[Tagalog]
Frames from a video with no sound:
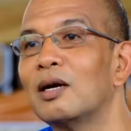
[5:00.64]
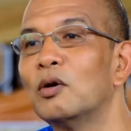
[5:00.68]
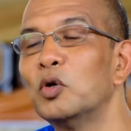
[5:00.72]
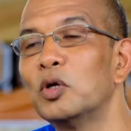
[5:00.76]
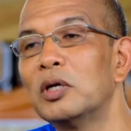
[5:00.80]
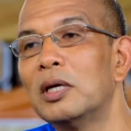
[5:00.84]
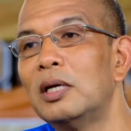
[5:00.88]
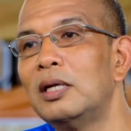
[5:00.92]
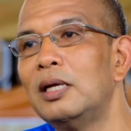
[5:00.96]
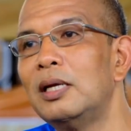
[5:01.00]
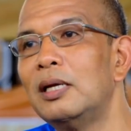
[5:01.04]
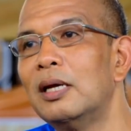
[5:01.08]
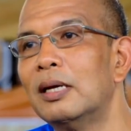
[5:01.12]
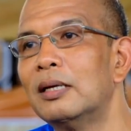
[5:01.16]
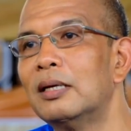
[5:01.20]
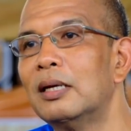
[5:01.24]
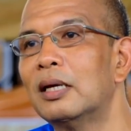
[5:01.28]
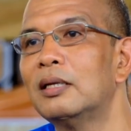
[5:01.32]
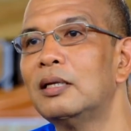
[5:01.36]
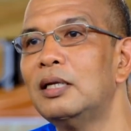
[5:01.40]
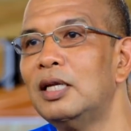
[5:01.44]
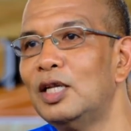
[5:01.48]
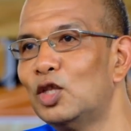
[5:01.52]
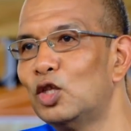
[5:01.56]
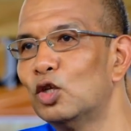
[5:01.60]
Kaugalian
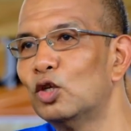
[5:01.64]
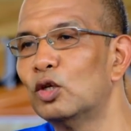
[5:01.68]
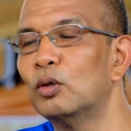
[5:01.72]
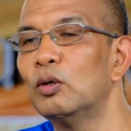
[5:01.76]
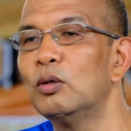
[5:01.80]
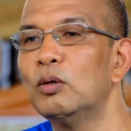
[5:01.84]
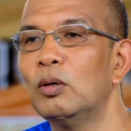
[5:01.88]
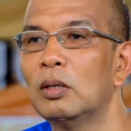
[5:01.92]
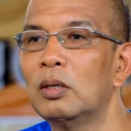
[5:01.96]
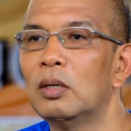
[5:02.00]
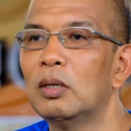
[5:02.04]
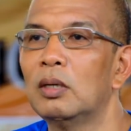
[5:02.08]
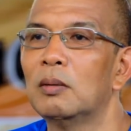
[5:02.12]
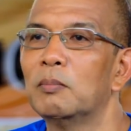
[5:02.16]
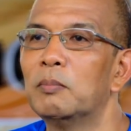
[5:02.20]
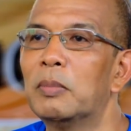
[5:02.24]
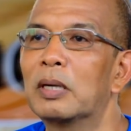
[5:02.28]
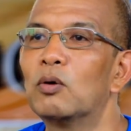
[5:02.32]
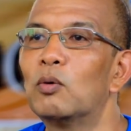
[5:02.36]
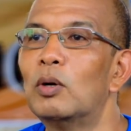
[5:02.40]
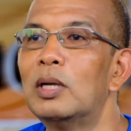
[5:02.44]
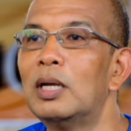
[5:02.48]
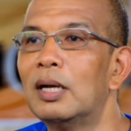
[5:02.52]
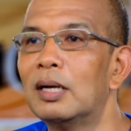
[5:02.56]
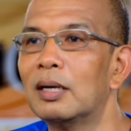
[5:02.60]
na ah, dito,
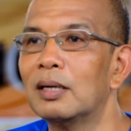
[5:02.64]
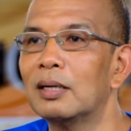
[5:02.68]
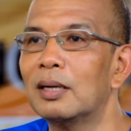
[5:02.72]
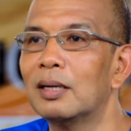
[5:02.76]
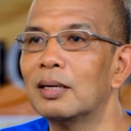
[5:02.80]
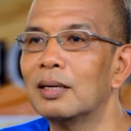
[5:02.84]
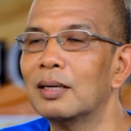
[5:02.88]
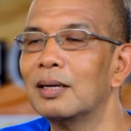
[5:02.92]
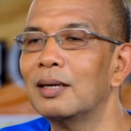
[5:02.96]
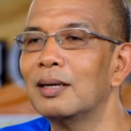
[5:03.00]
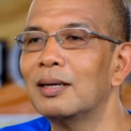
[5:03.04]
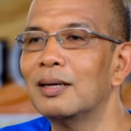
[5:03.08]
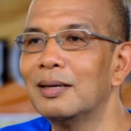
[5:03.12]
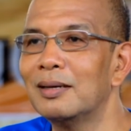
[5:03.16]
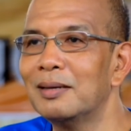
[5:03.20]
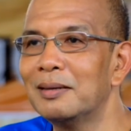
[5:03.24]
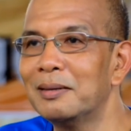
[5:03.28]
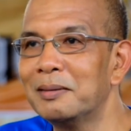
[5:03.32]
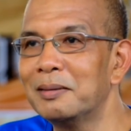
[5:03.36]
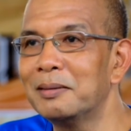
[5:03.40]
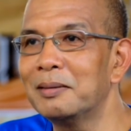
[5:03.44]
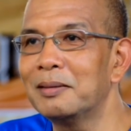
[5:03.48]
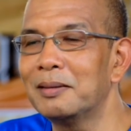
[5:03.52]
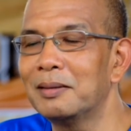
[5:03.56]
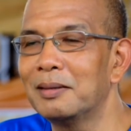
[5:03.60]
pag wala kang
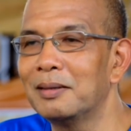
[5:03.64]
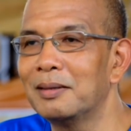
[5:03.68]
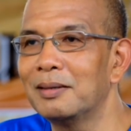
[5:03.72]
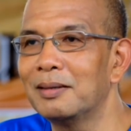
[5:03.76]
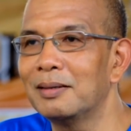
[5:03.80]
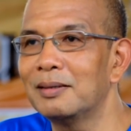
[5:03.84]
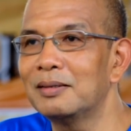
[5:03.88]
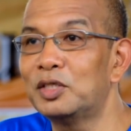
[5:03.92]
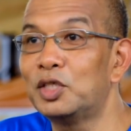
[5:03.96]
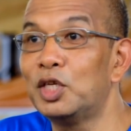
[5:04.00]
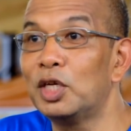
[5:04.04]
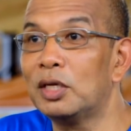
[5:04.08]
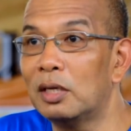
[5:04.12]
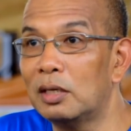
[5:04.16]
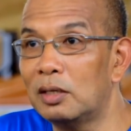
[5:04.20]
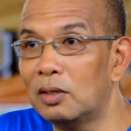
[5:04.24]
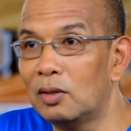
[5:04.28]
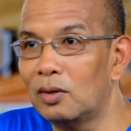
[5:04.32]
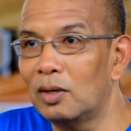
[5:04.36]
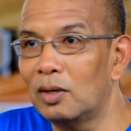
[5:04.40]
chicken